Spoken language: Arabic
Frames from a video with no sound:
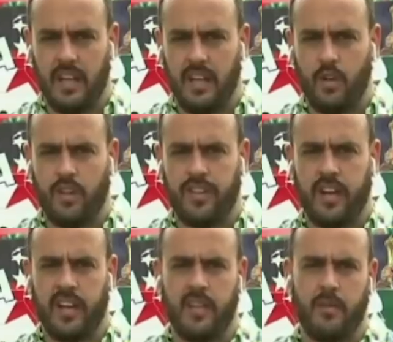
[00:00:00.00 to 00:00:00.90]
لا يؤثر
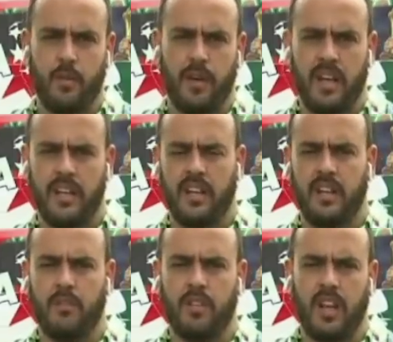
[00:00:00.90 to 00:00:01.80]
غيابهما عن
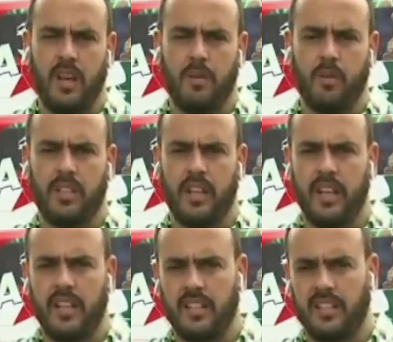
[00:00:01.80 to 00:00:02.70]
المنتخب الوطني
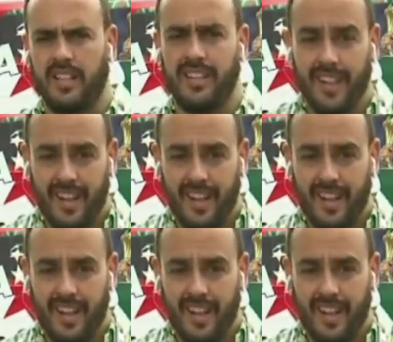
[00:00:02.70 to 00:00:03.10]
خاصه